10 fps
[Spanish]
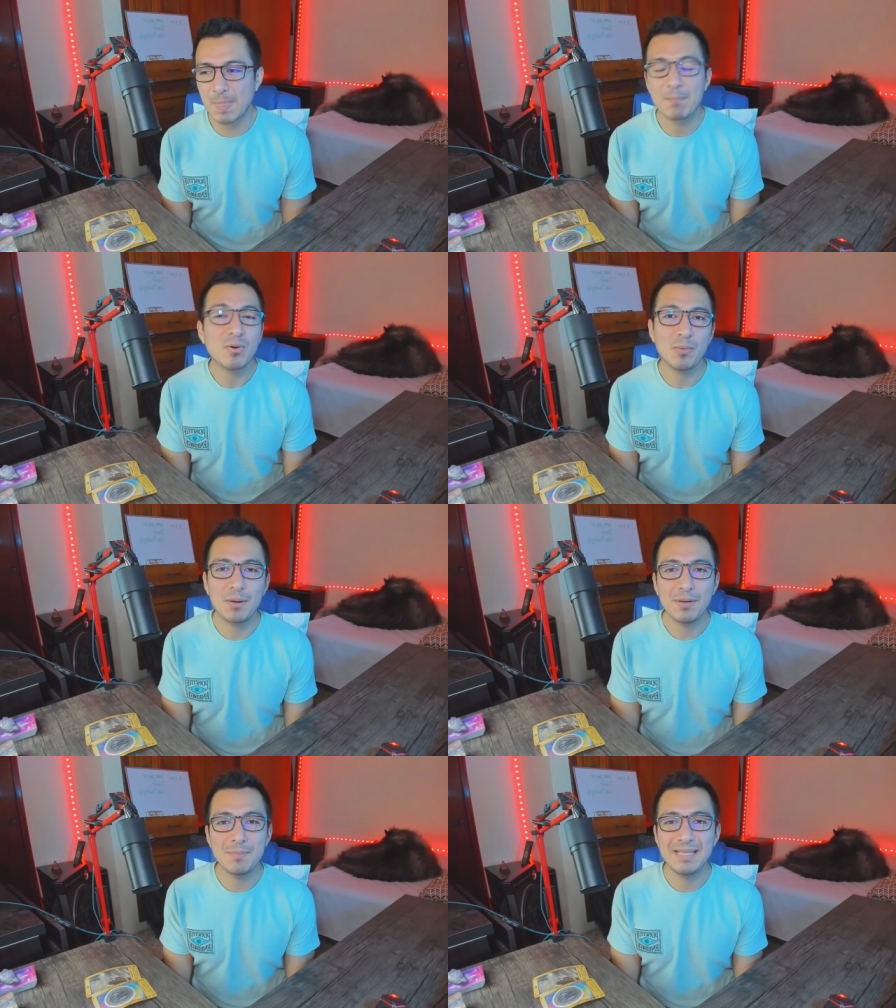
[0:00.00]

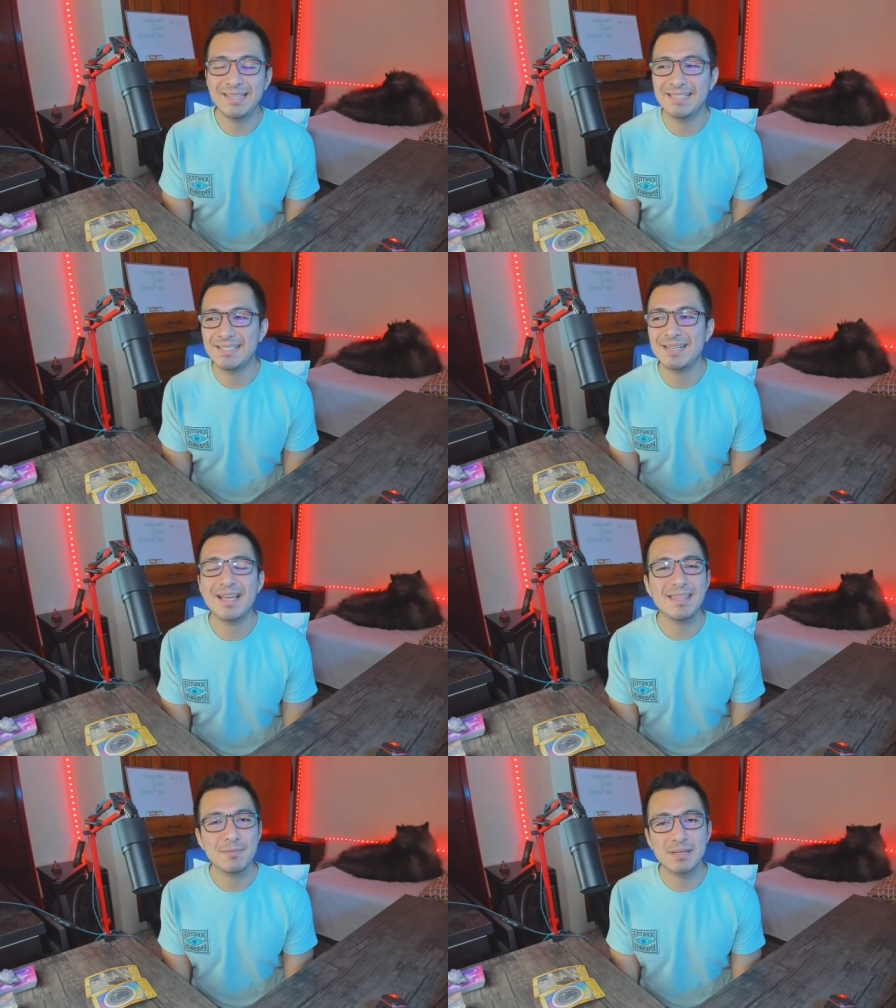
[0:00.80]
probablemente si
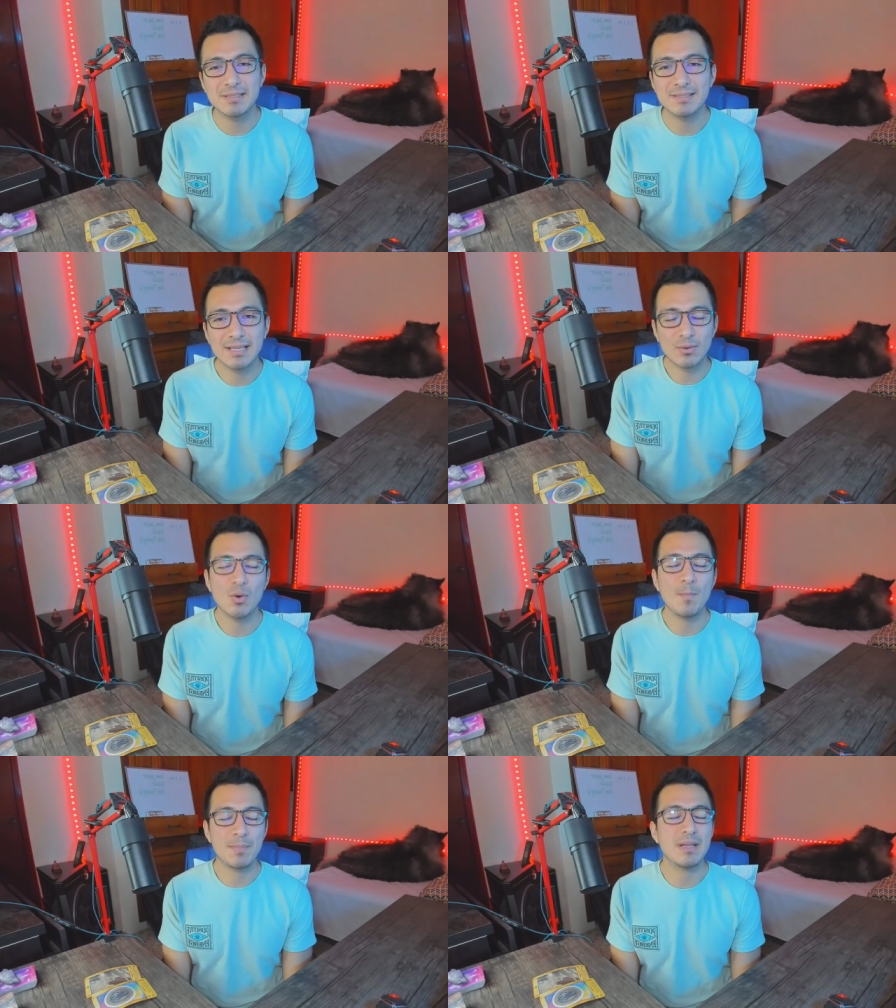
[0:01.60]
nadie más está
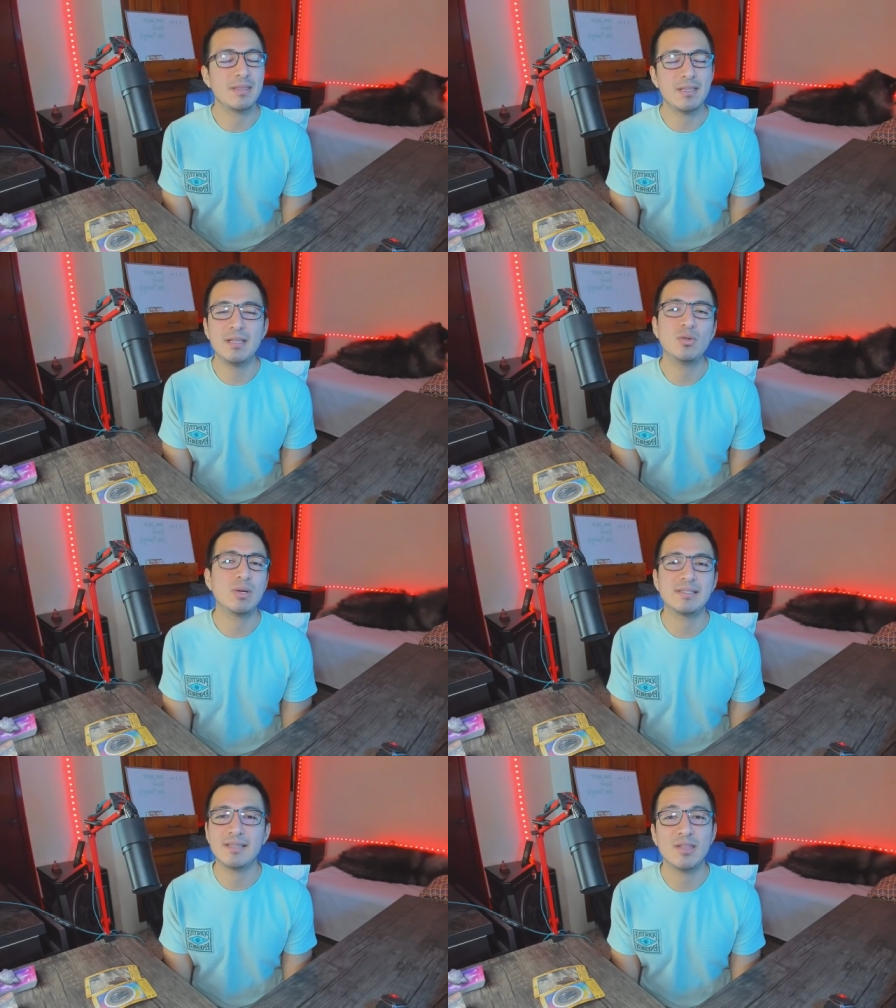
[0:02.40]
comprendiendo
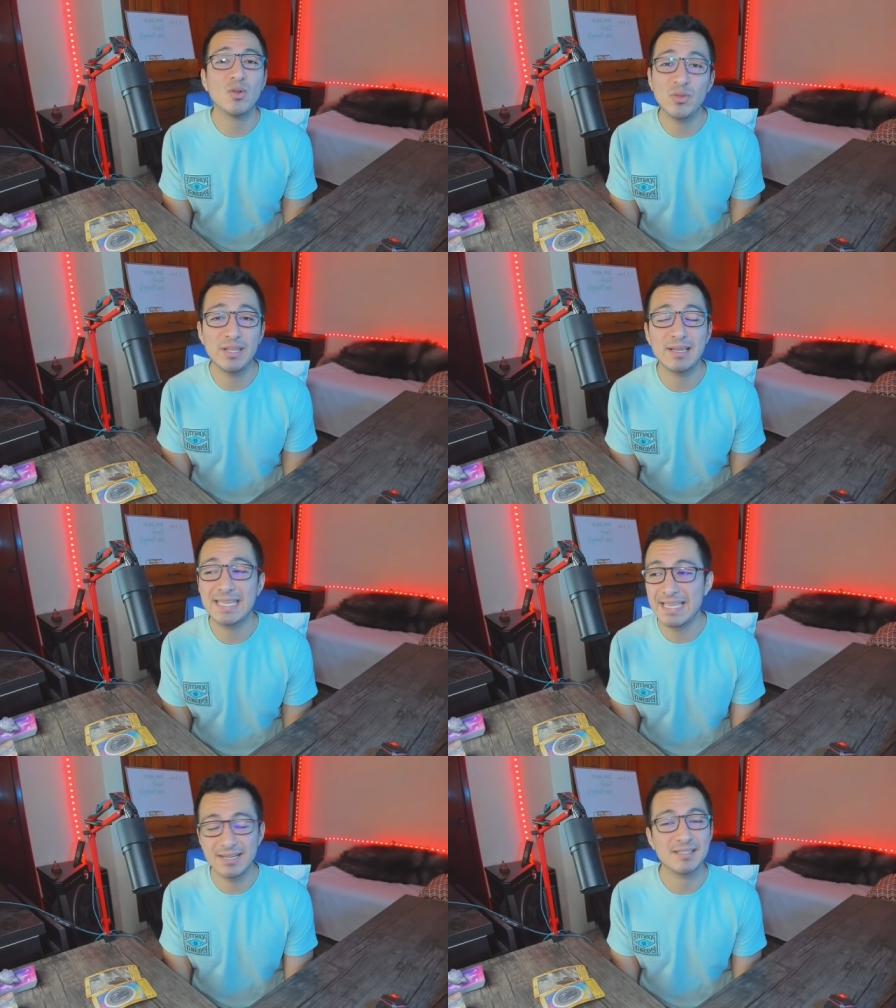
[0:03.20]
hacia dónde
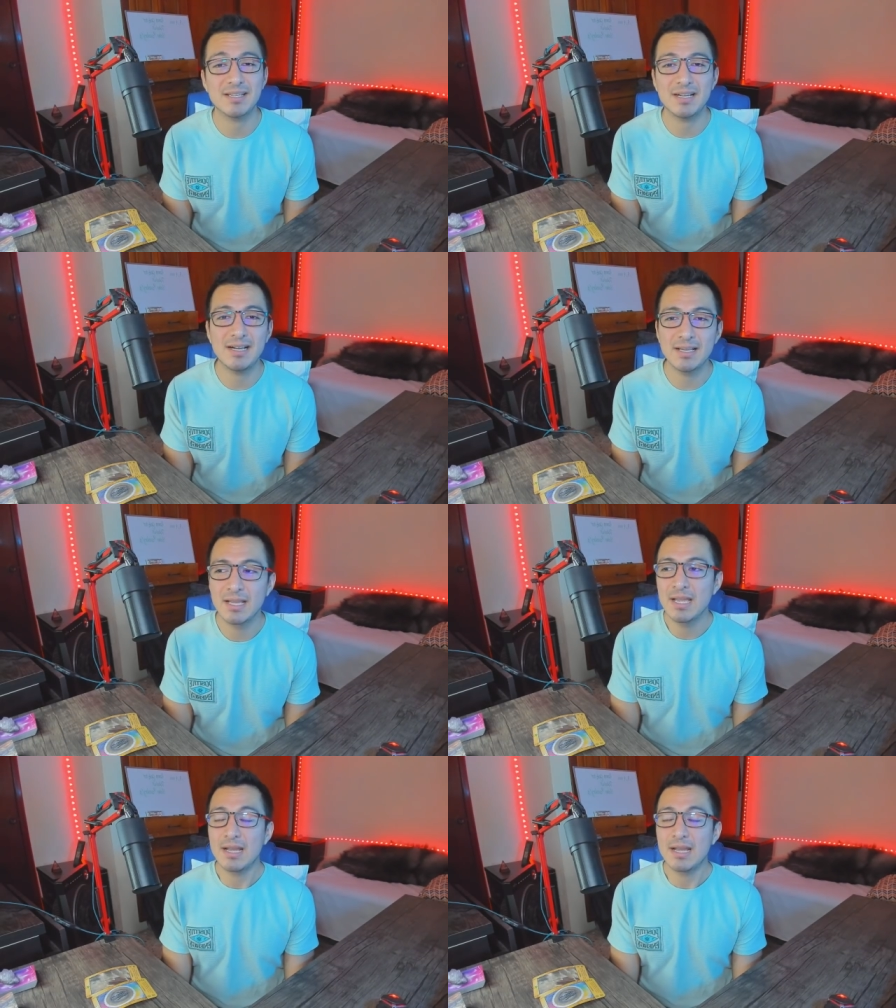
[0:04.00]
quieres llegar,